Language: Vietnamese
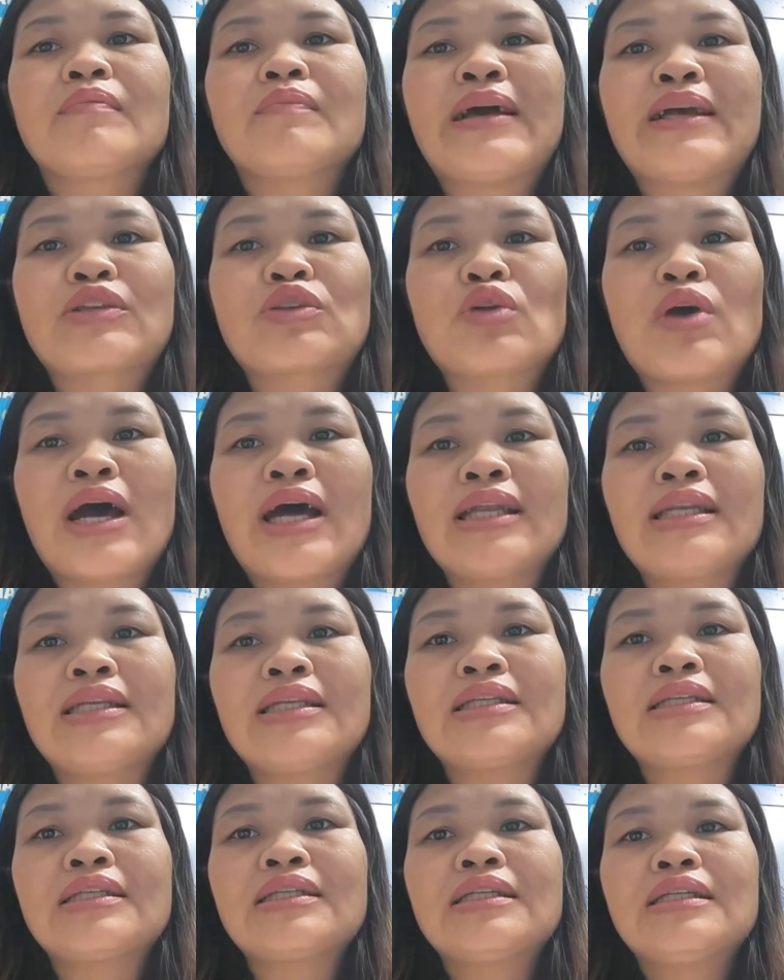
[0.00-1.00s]
bài toán
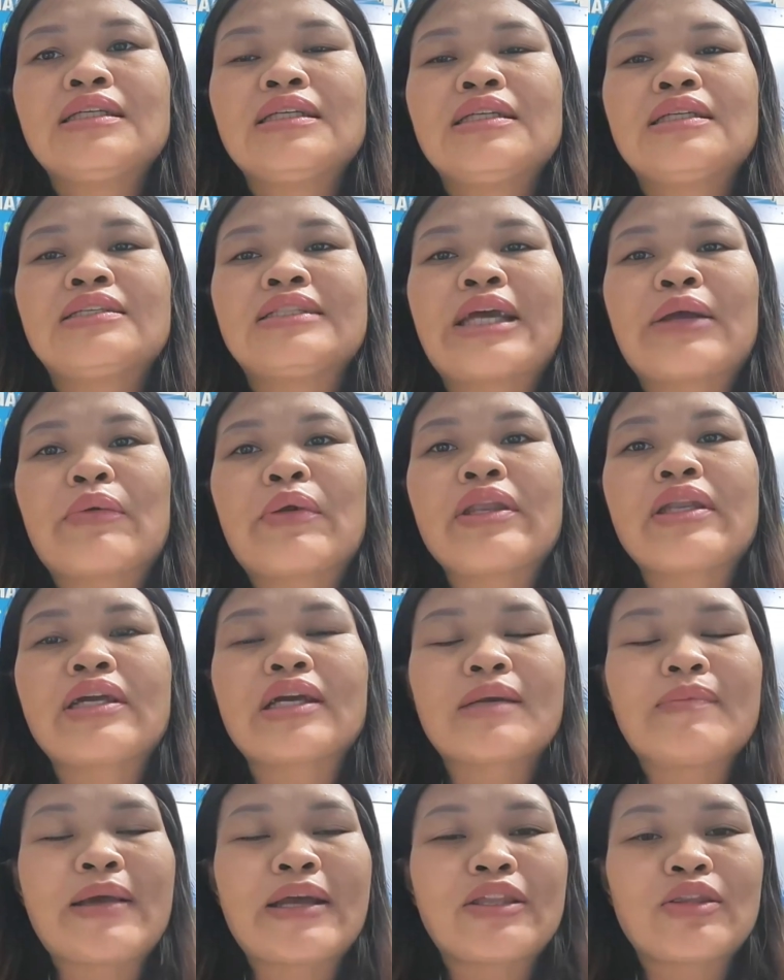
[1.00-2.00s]
giải quyết được
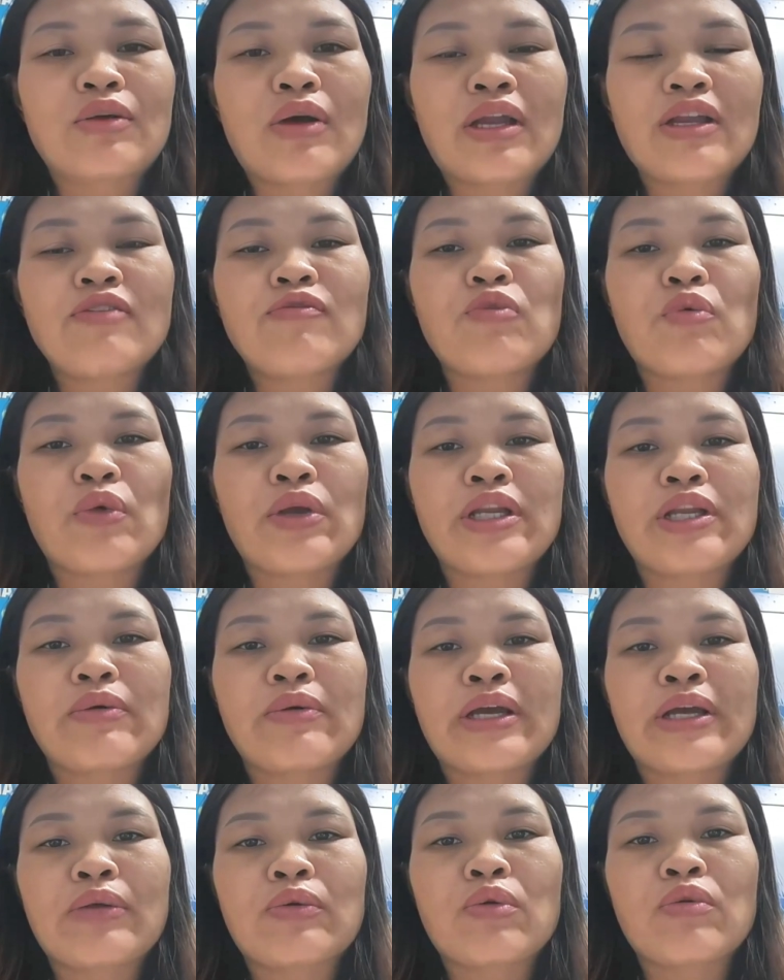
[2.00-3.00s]
cái bài toán phụ huynh
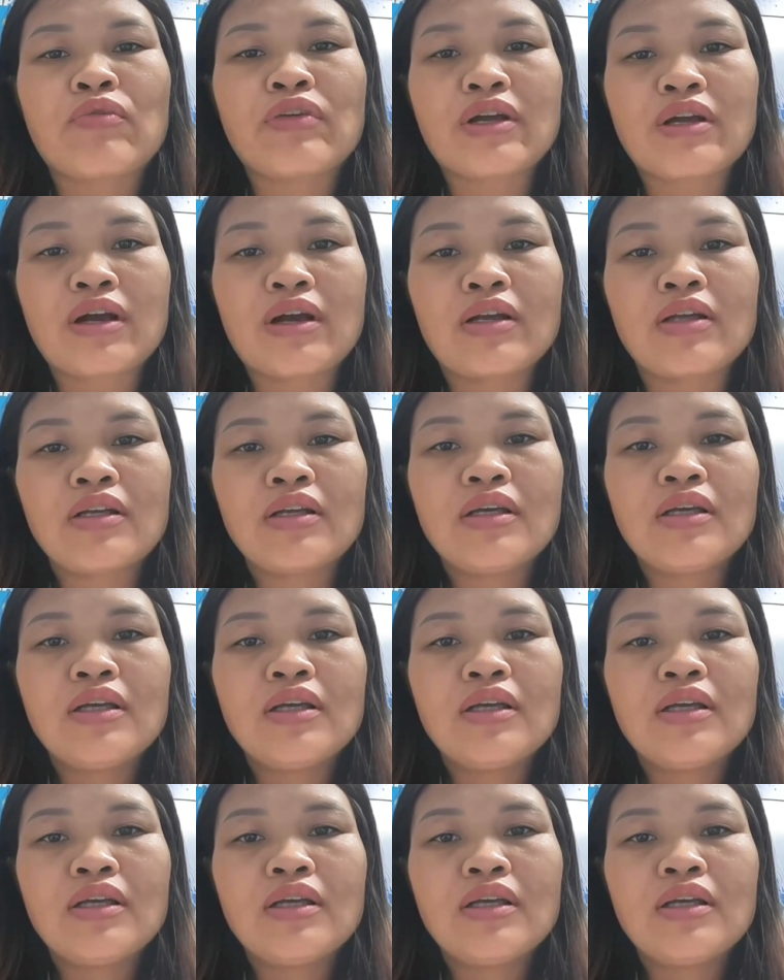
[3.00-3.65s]
đồng hành cùng với con